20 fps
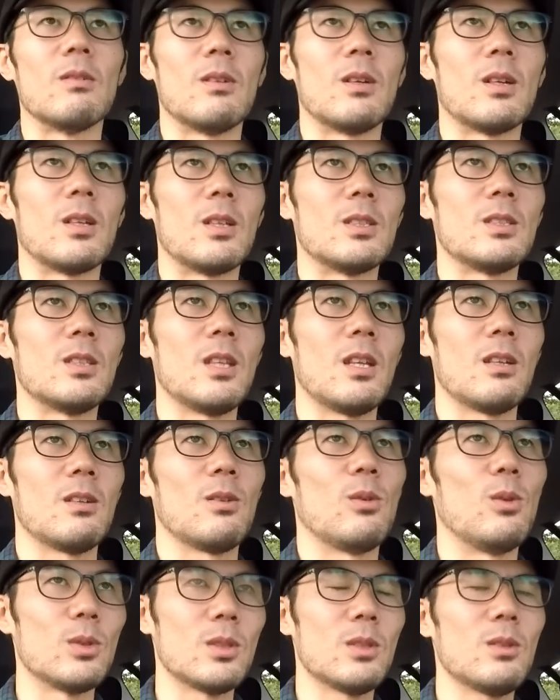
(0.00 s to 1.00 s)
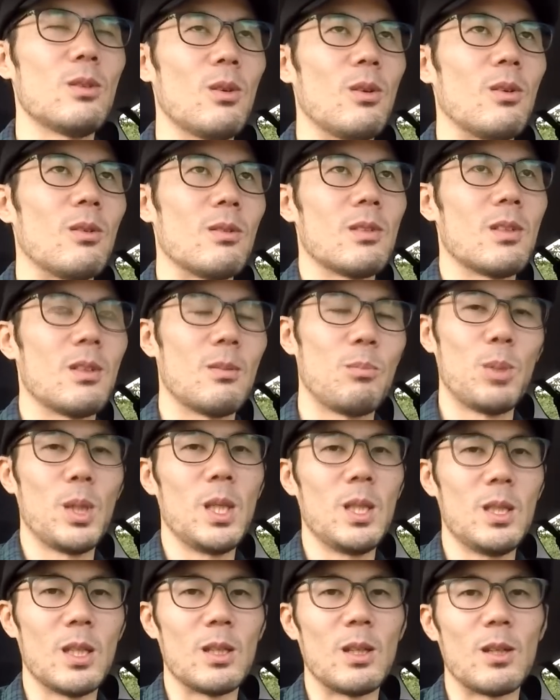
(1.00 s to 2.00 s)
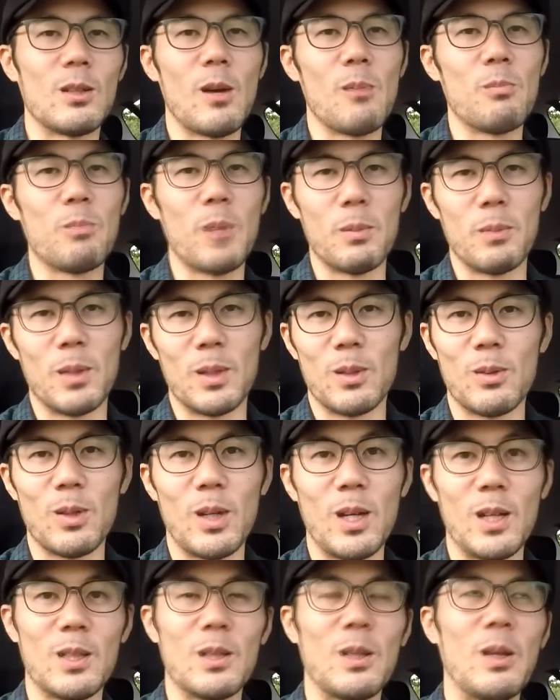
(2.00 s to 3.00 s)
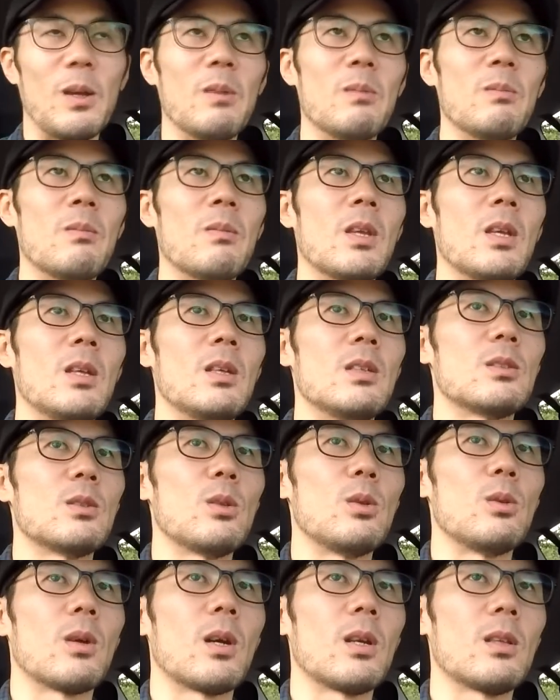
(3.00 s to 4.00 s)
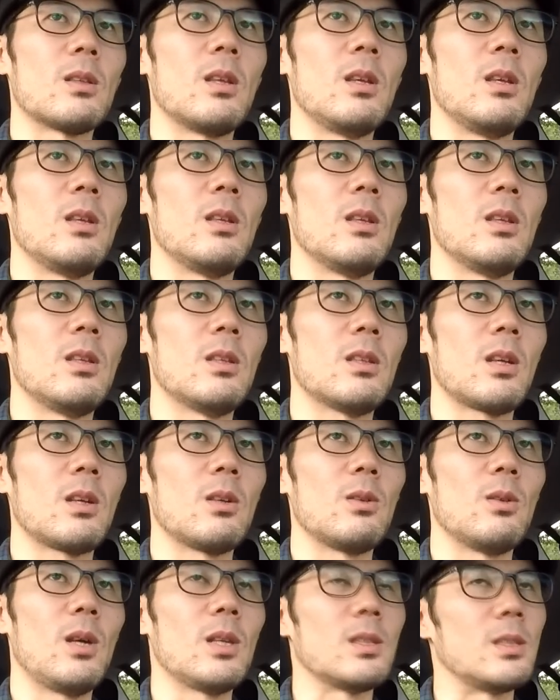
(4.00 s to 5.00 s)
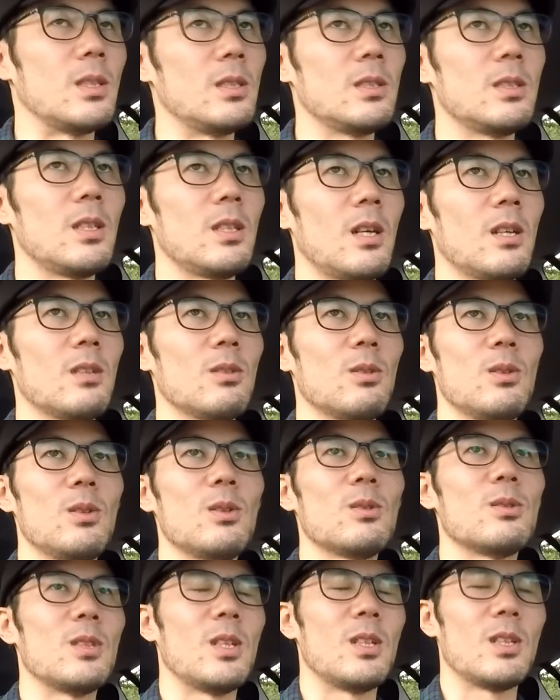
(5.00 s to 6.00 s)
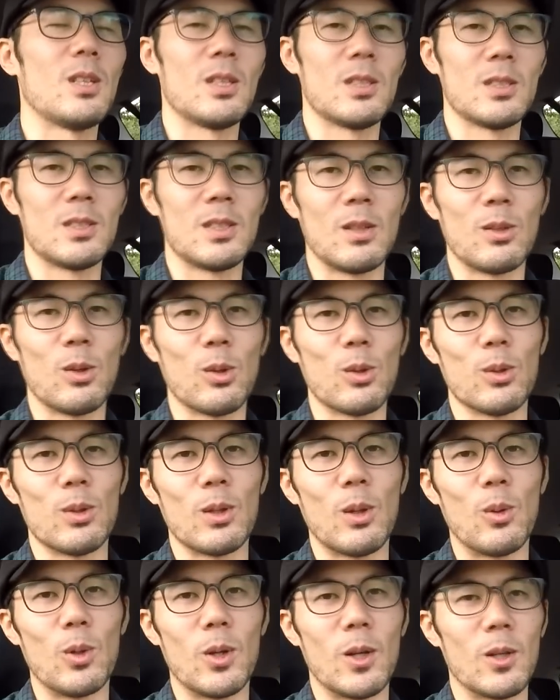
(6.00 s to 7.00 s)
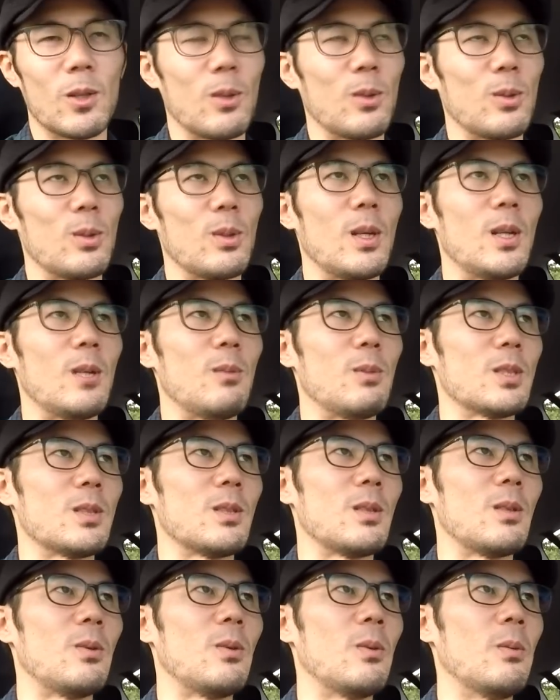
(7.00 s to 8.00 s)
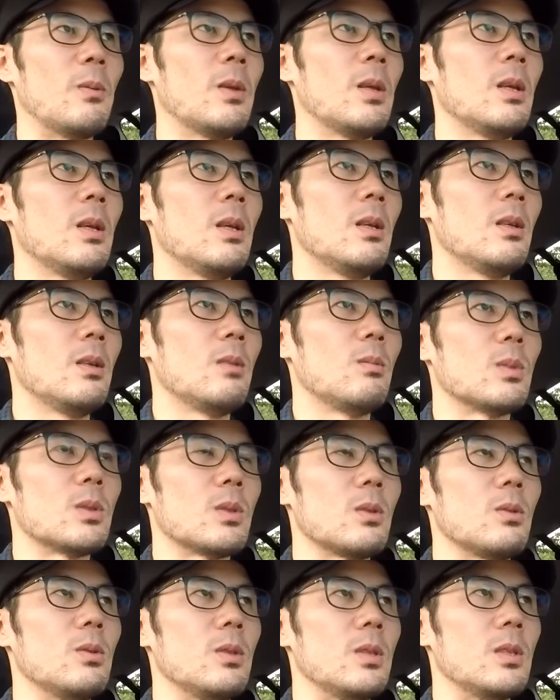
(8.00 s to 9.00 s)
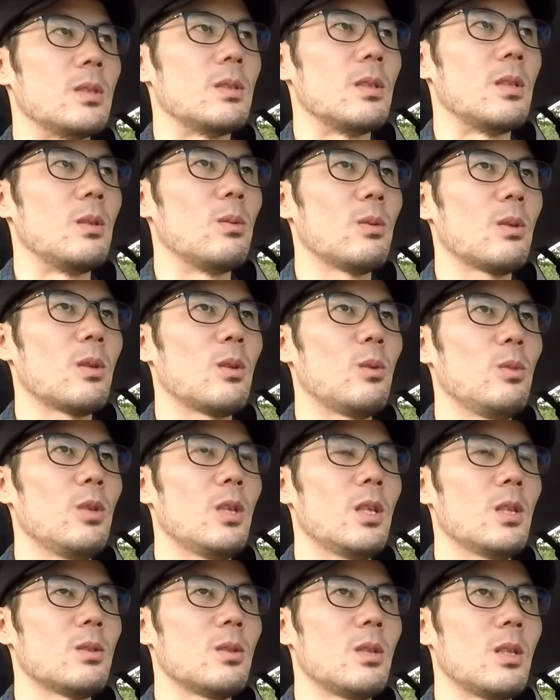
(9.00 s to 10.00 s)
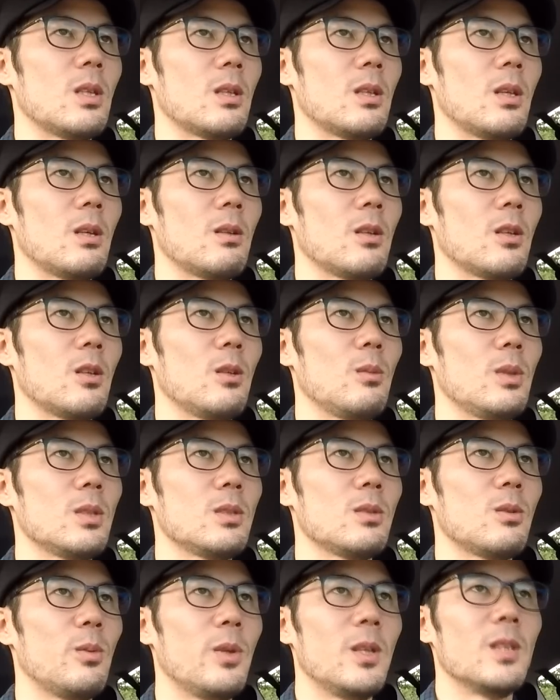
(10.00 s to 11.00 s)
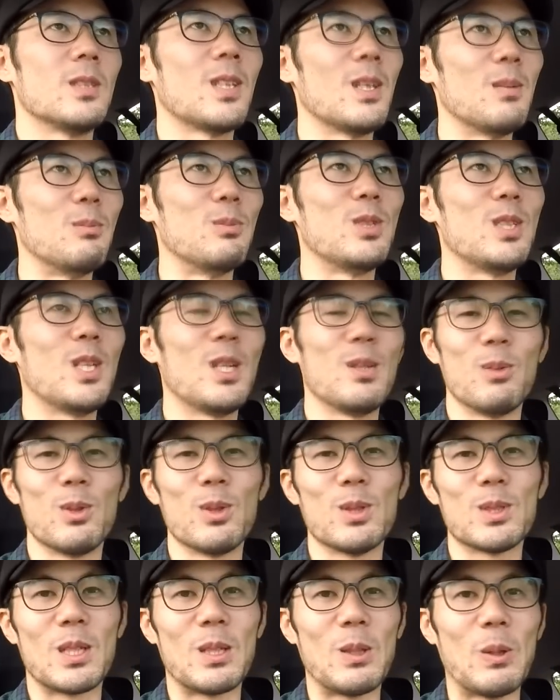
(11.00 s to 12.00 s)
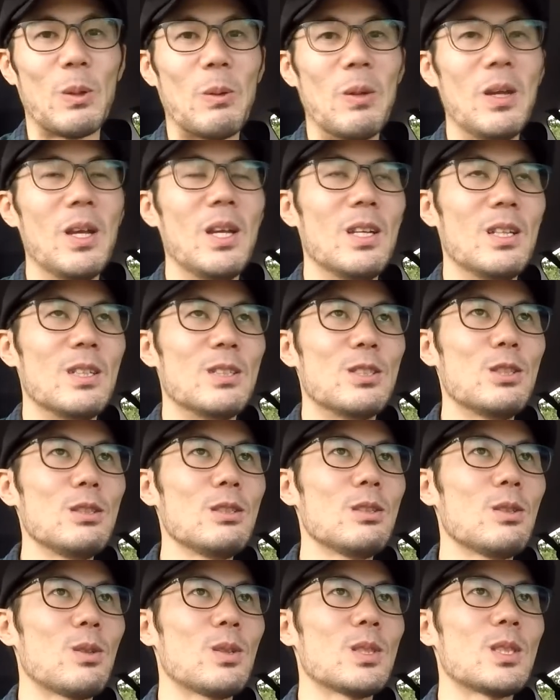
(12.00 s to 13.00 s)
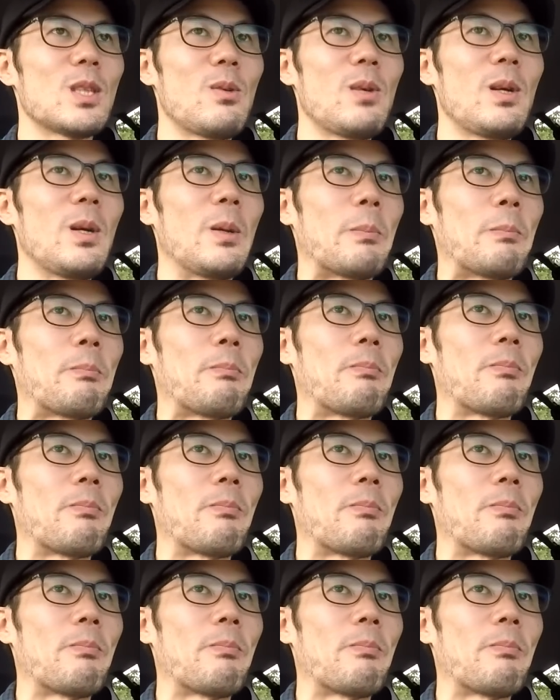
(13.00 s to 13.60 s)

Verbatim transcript: あれですね、押すとピーってなるアンパンマンとかあって、そういうの買っていったけど、あ、全然反応良くねえなっ言って心が折られたことがありましたけど、まあ、そういうふうにですね、いろんなコミュニケーションやり方あるんだけど、まずごめんなさい、無理やり戻すけど、順序としては、